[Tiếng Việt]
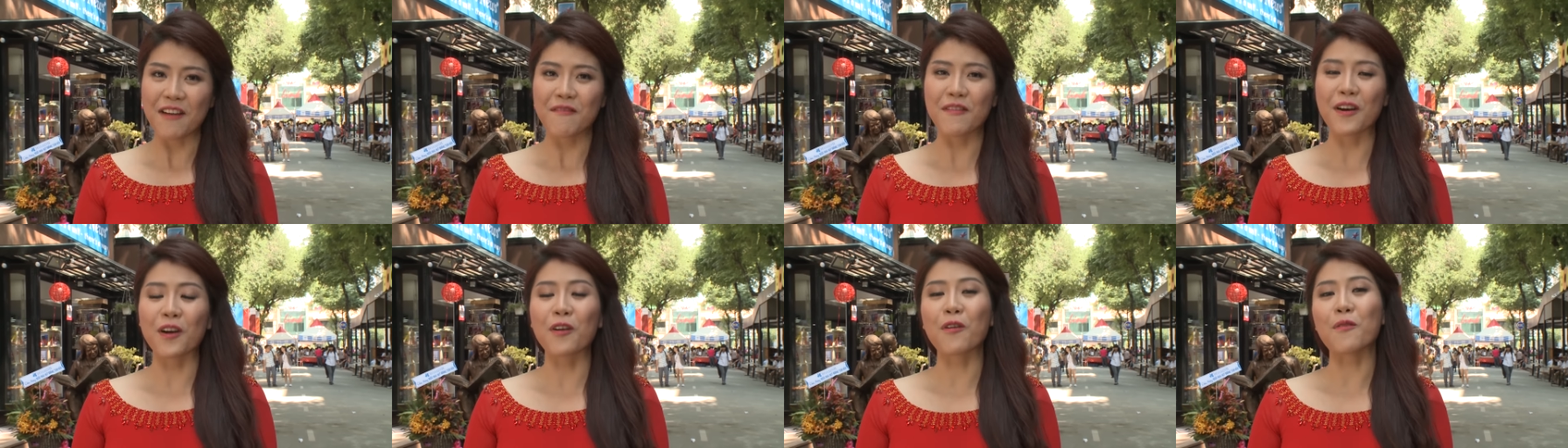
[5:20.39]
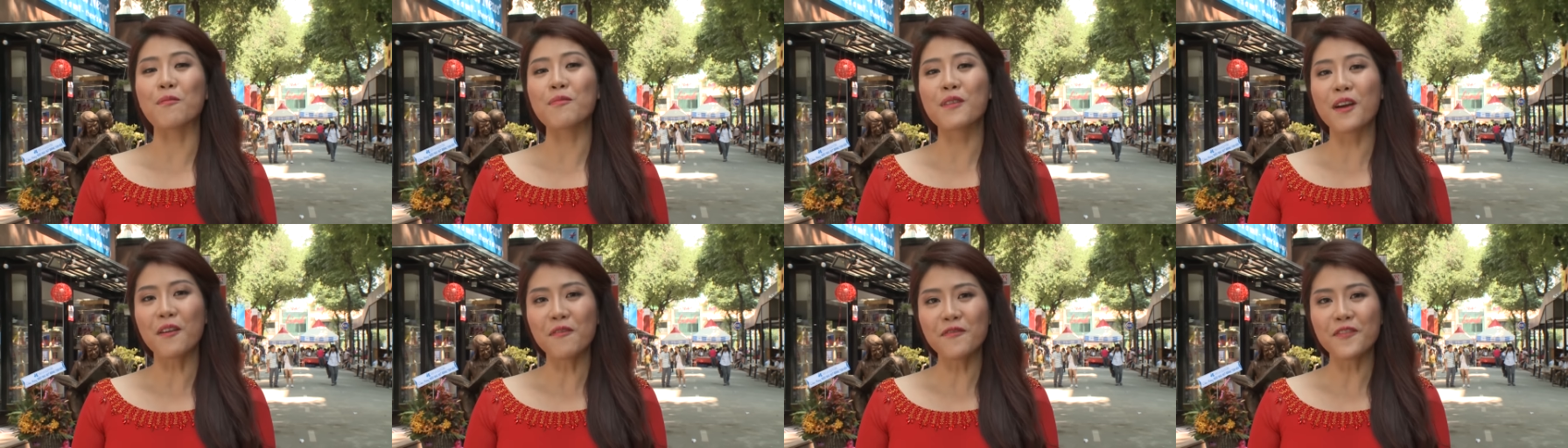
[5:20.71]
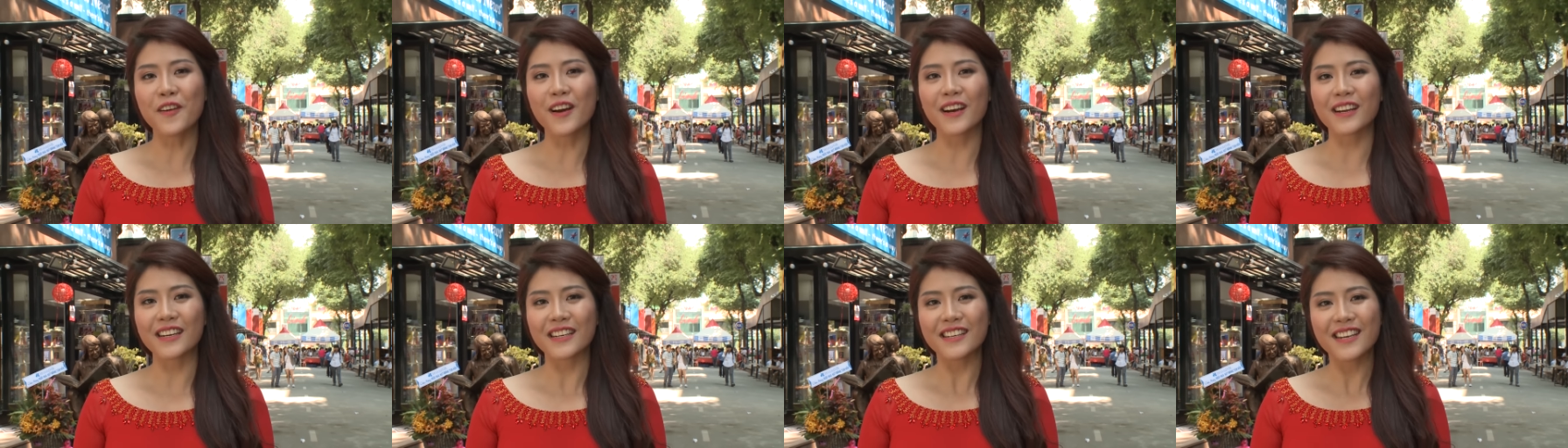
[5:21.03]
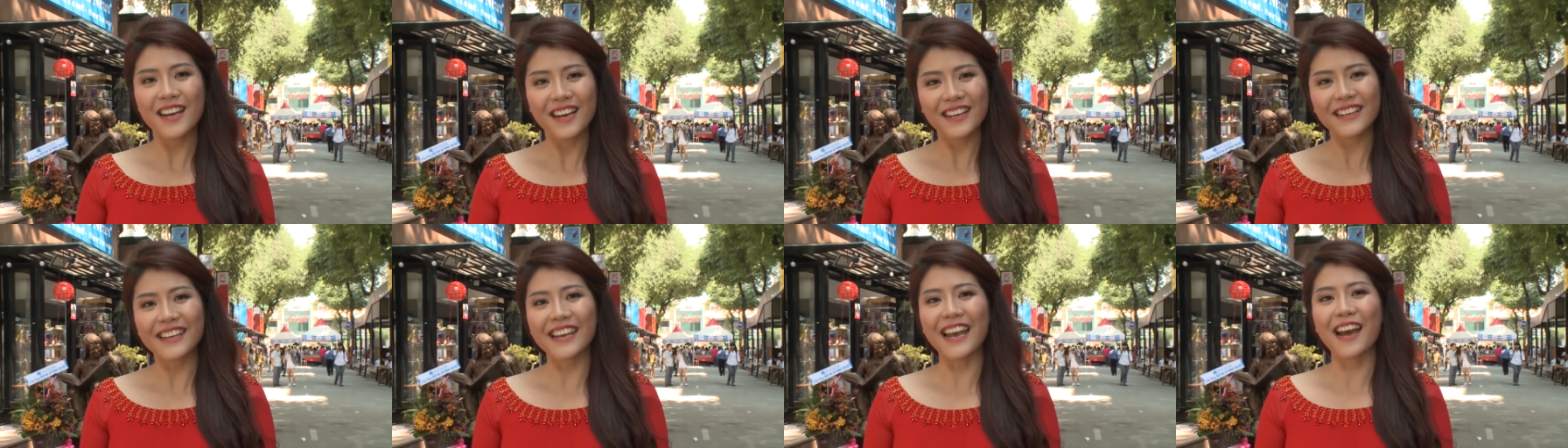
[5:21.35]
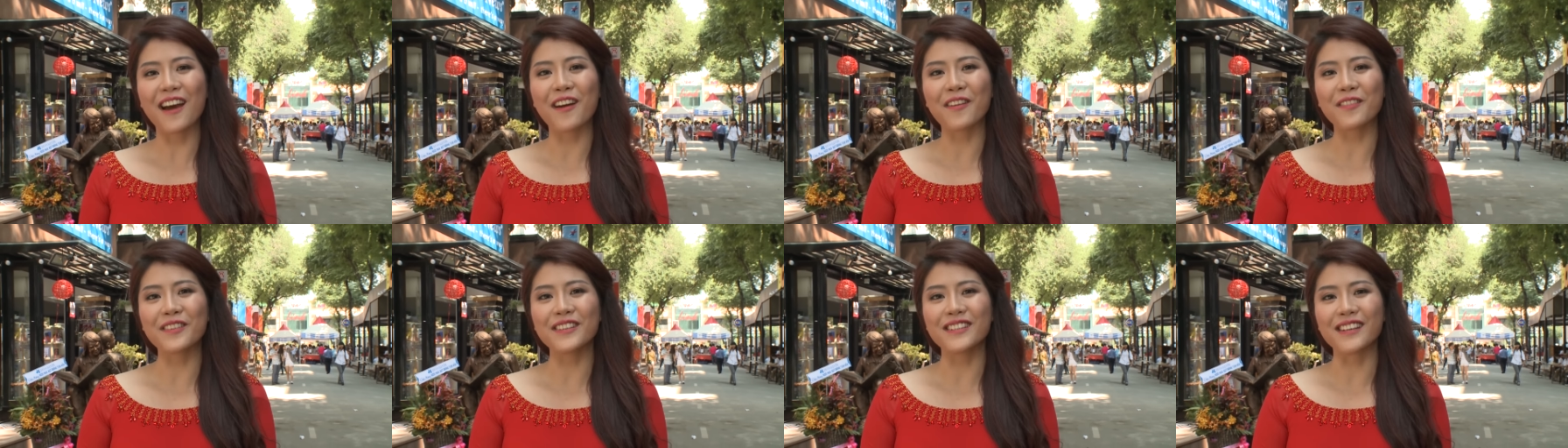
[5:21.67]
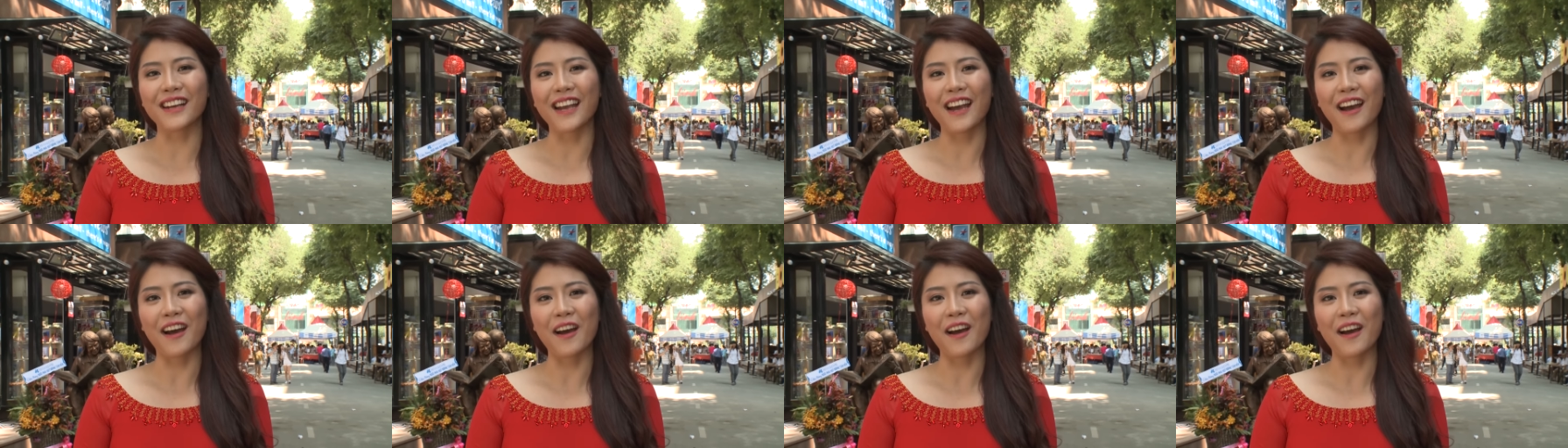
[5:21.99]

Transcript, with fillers: và cũng góp phần nâng cao được